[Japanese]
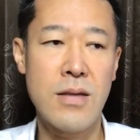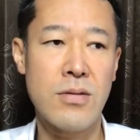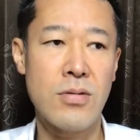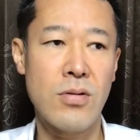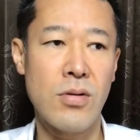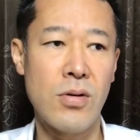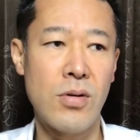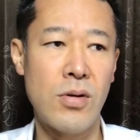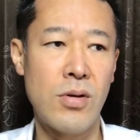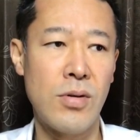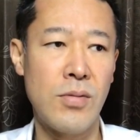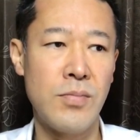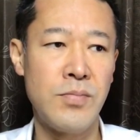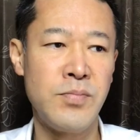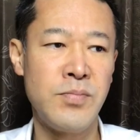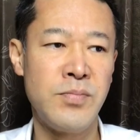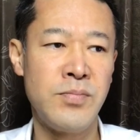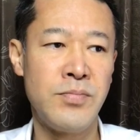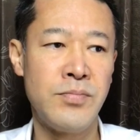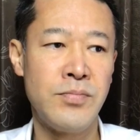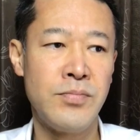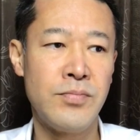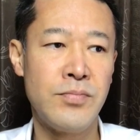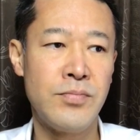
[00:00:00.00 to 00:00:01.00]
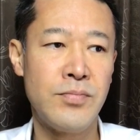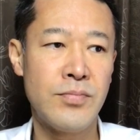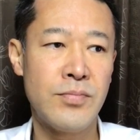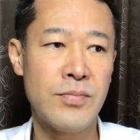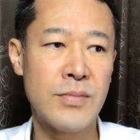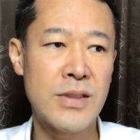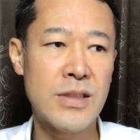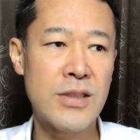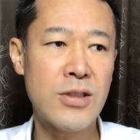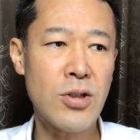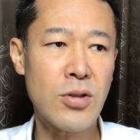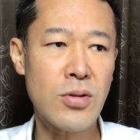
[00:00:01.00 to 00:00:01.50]
その
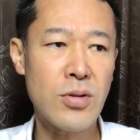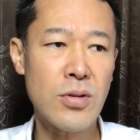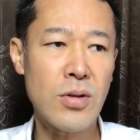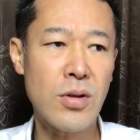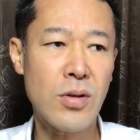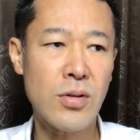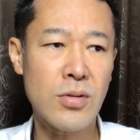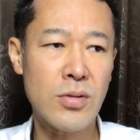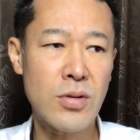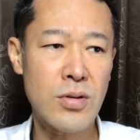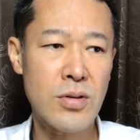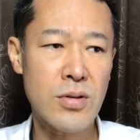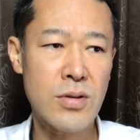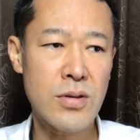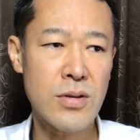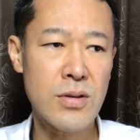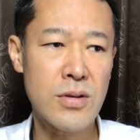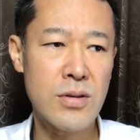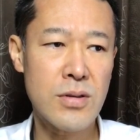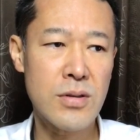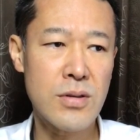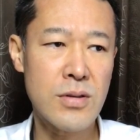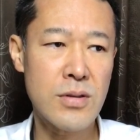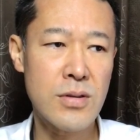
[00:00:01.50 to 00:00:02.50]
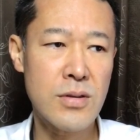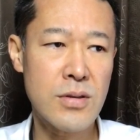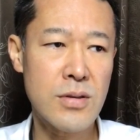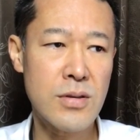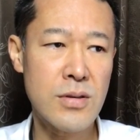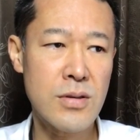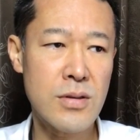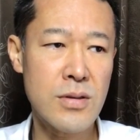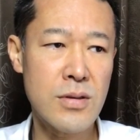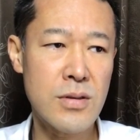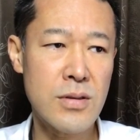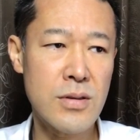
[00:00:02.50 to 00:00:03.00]
一つのこと
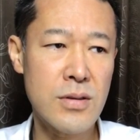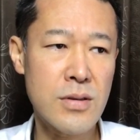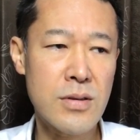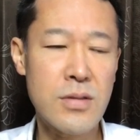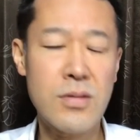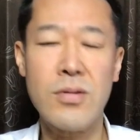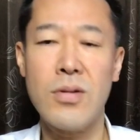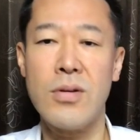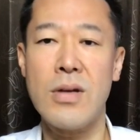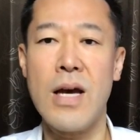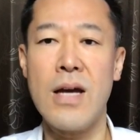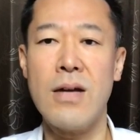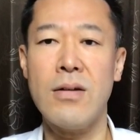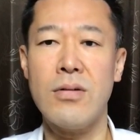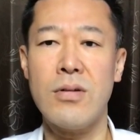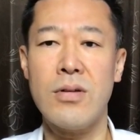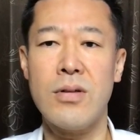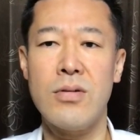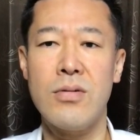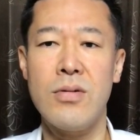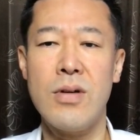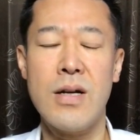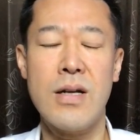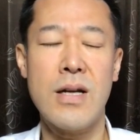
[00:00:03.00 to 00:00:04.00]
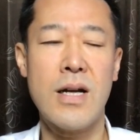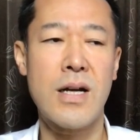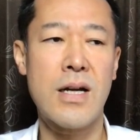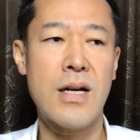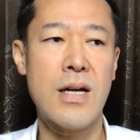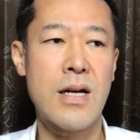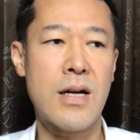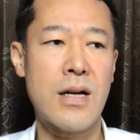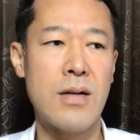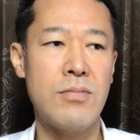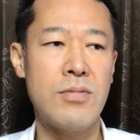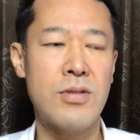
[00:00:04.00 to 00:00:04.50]
ずっとやるっていうのはな
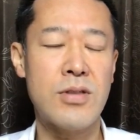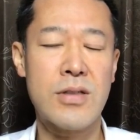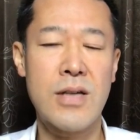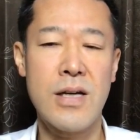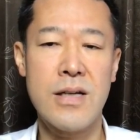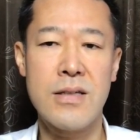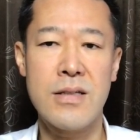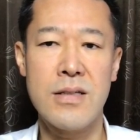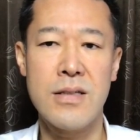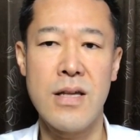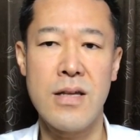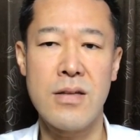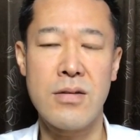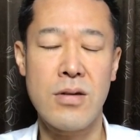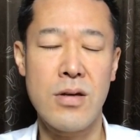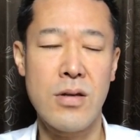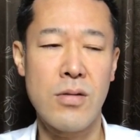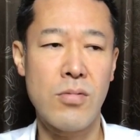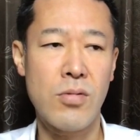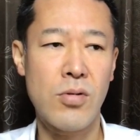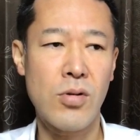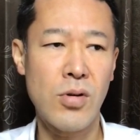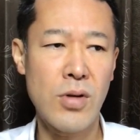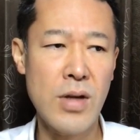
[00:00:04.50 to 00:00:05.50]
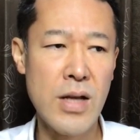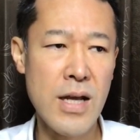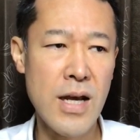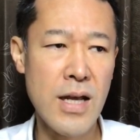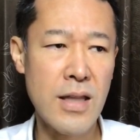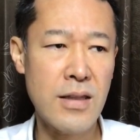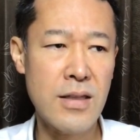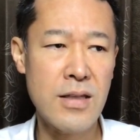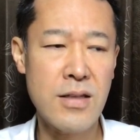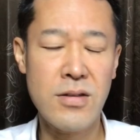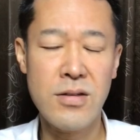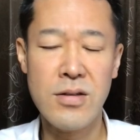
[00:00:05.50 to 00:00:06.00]
かなか難しいですけども、これ
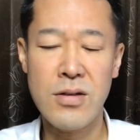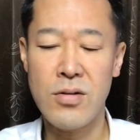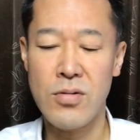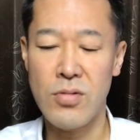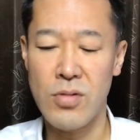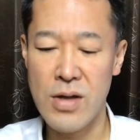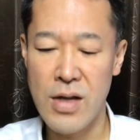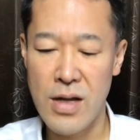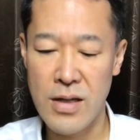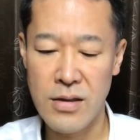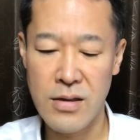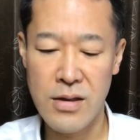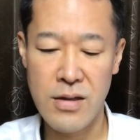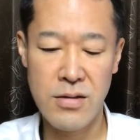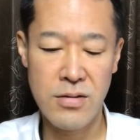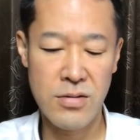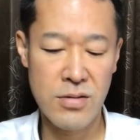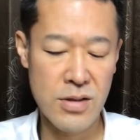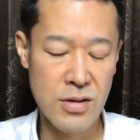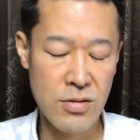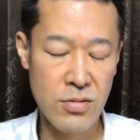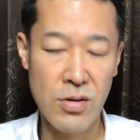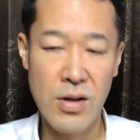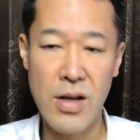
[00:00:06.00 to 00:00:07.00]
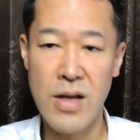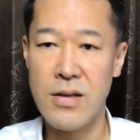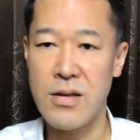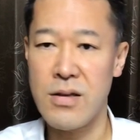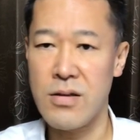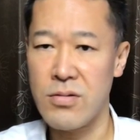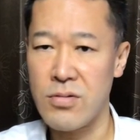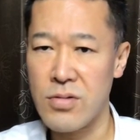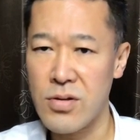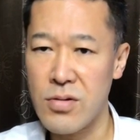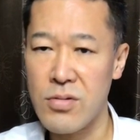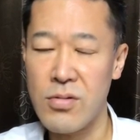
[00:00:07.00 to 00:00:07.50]
やって次これやって次これやっ
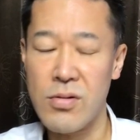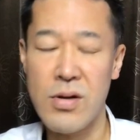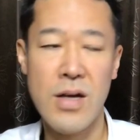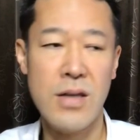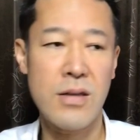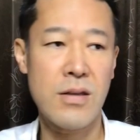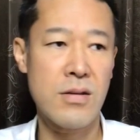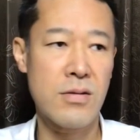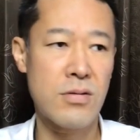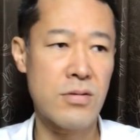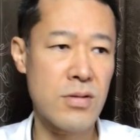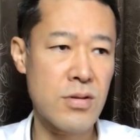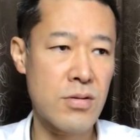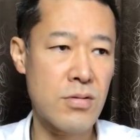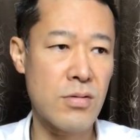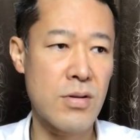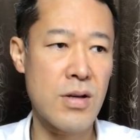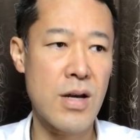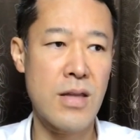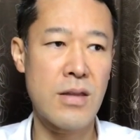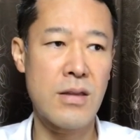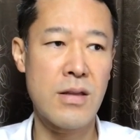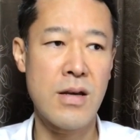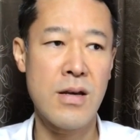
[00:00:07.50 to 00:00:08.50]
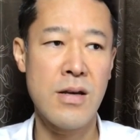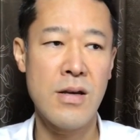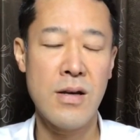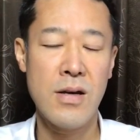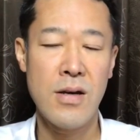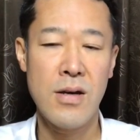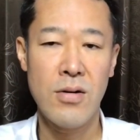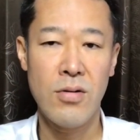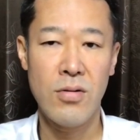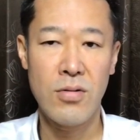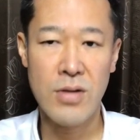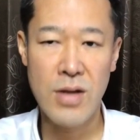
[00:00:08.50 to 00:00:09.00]
て次これやって次これやって
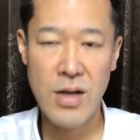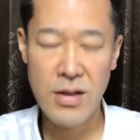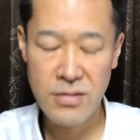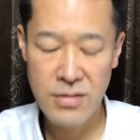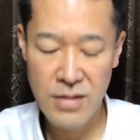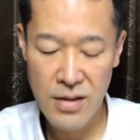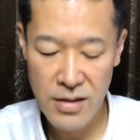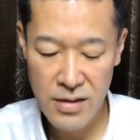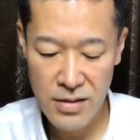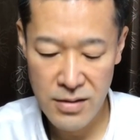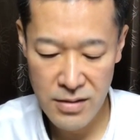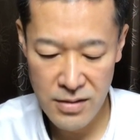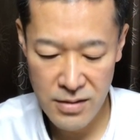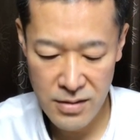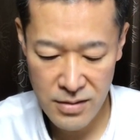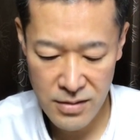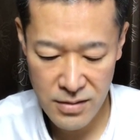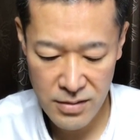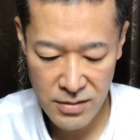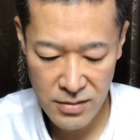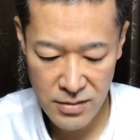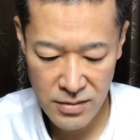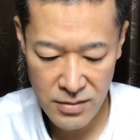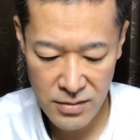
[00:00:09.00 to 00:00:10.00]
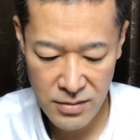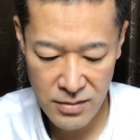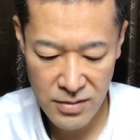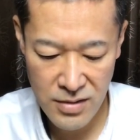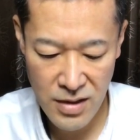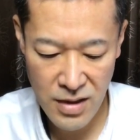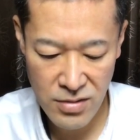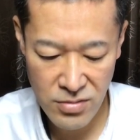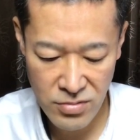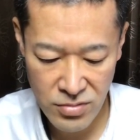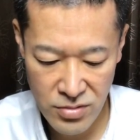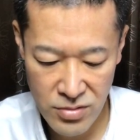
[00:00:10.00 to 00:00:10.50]
お客さん
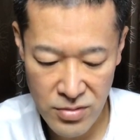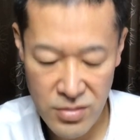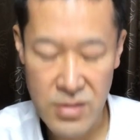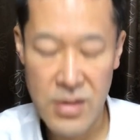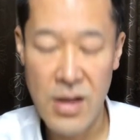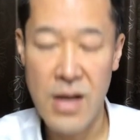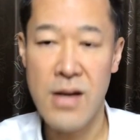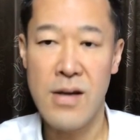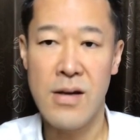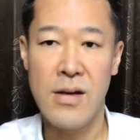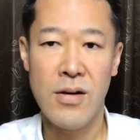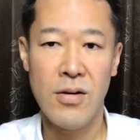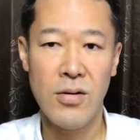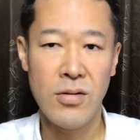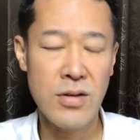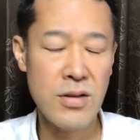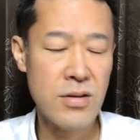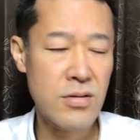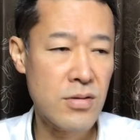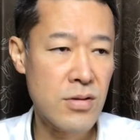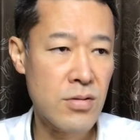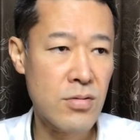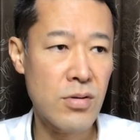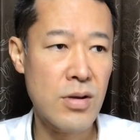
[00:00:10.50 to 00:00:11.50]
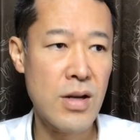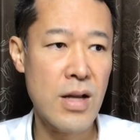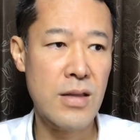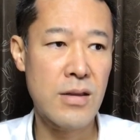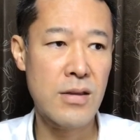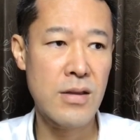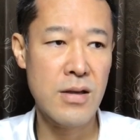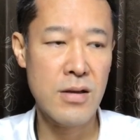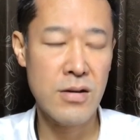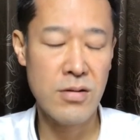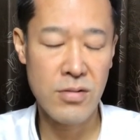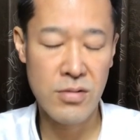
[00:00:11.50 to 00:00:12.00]
施術してで次これやっ
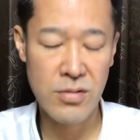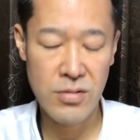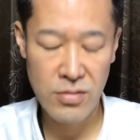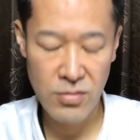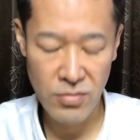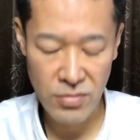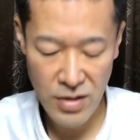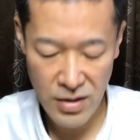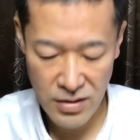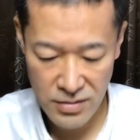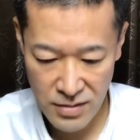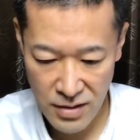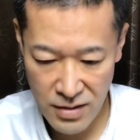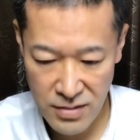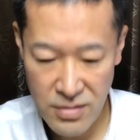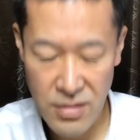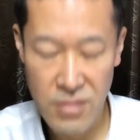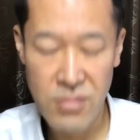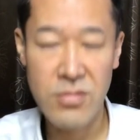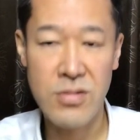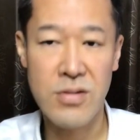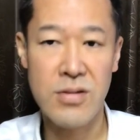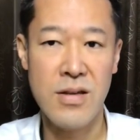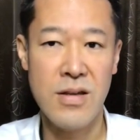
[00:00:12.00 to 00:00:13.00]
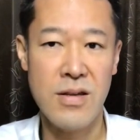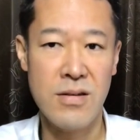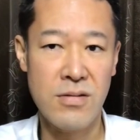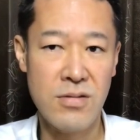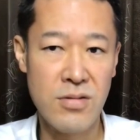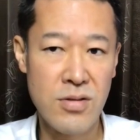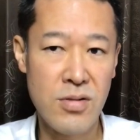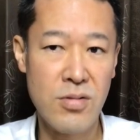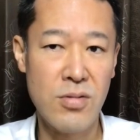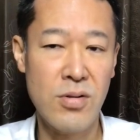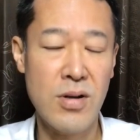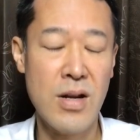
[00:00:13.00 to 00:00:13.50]
てお客さん施術して
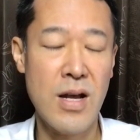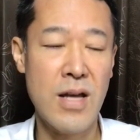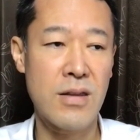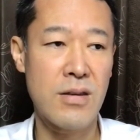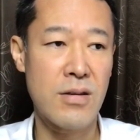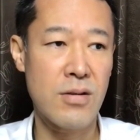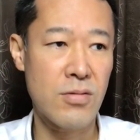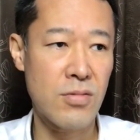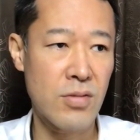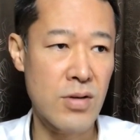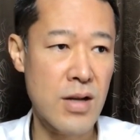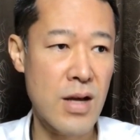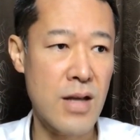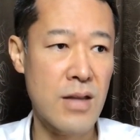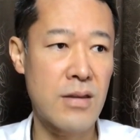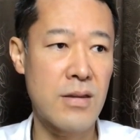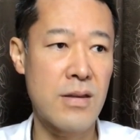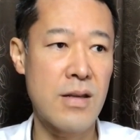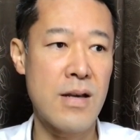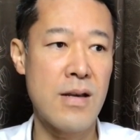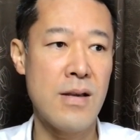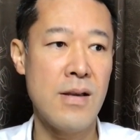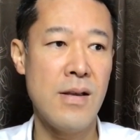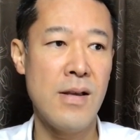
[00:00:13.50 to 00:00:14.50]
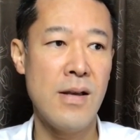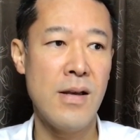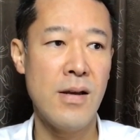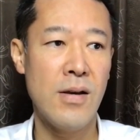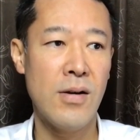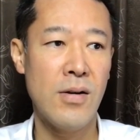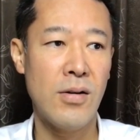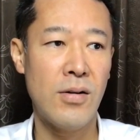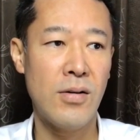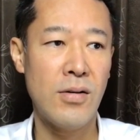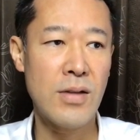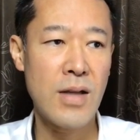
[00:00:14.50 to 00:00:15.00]
次これやってこれやって
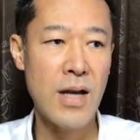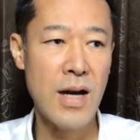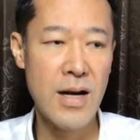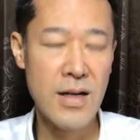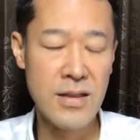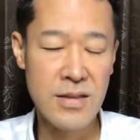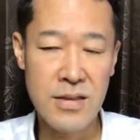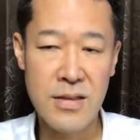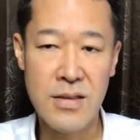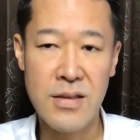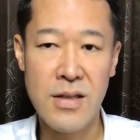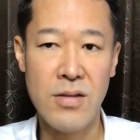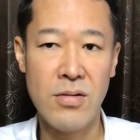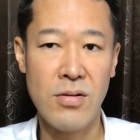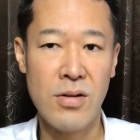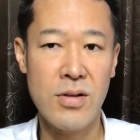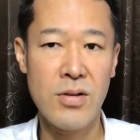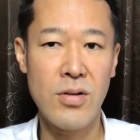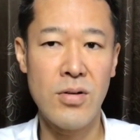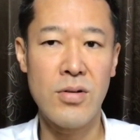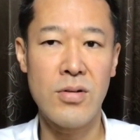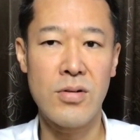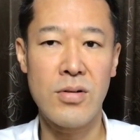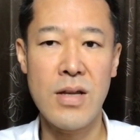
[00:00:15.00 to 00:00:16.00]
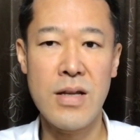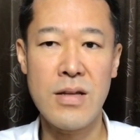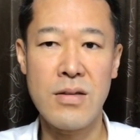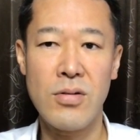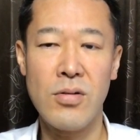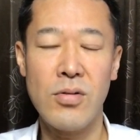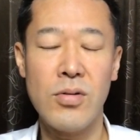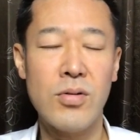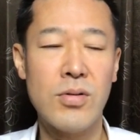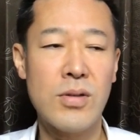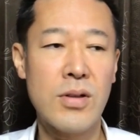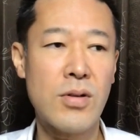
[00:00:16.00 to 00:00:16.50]
これで走ってとかいろいろね、
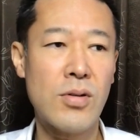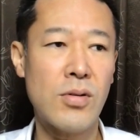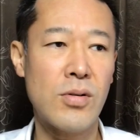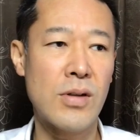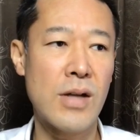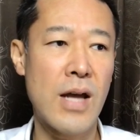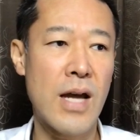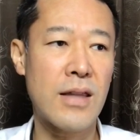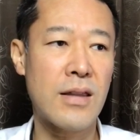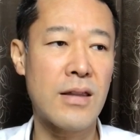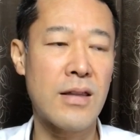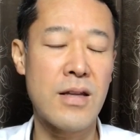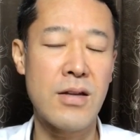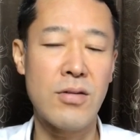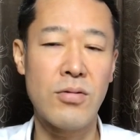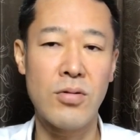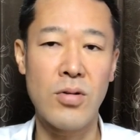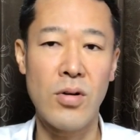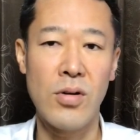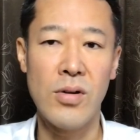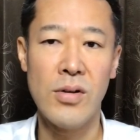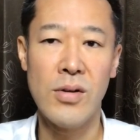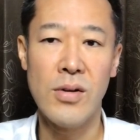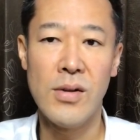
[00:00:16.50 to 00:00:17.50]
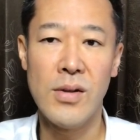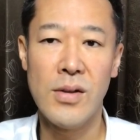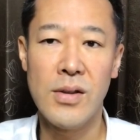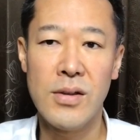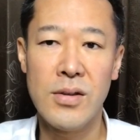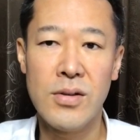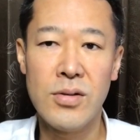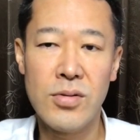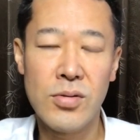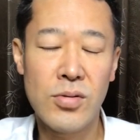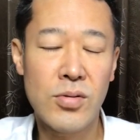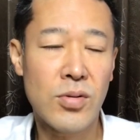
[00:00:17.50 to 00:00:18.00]
そういうふうにこうやっていくと
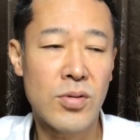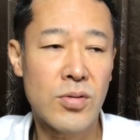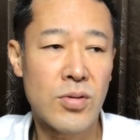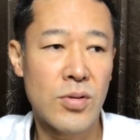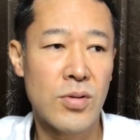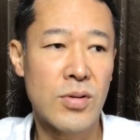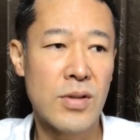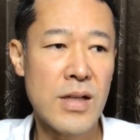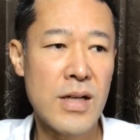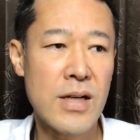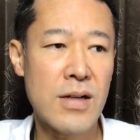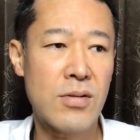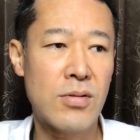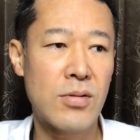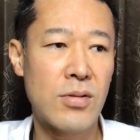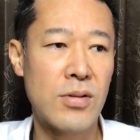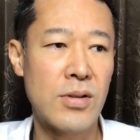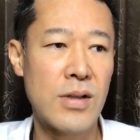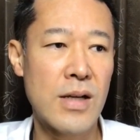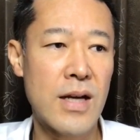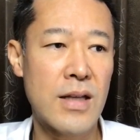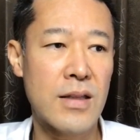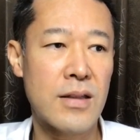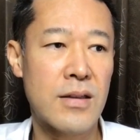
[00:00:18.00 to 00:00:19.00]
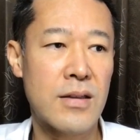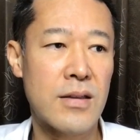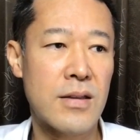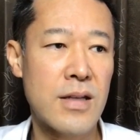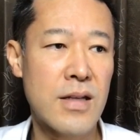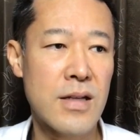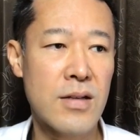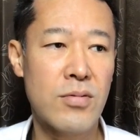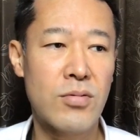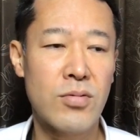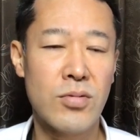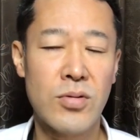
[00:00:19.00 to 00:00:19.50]
いうことで、こうやっ
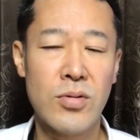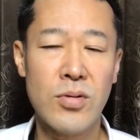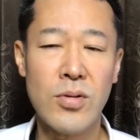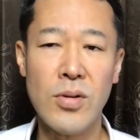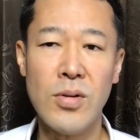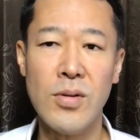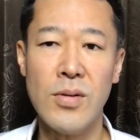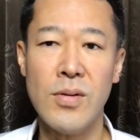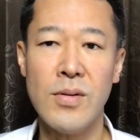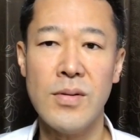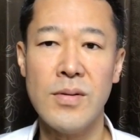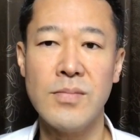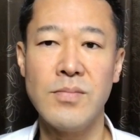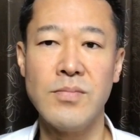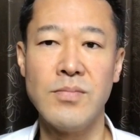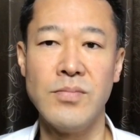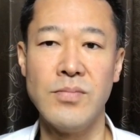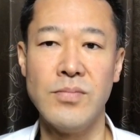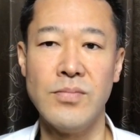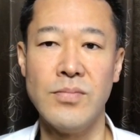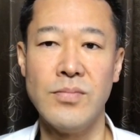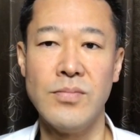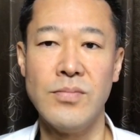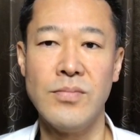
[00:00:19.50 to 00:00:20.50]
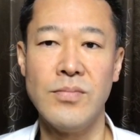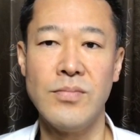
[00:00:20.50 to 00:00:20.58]
ていくと、うん、